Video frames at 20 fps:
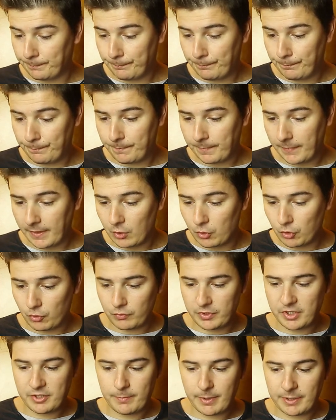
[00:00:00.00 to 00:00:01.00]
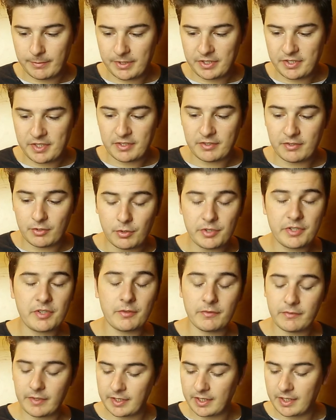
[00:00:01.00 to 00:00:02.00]
hmm, que je vous dise pas de bêtises,
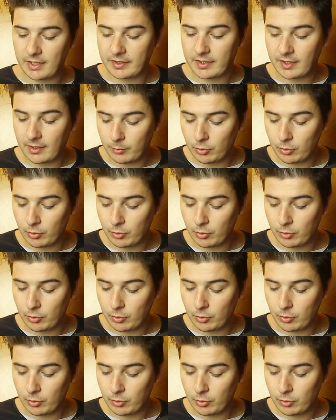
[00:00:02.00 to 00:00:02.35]
224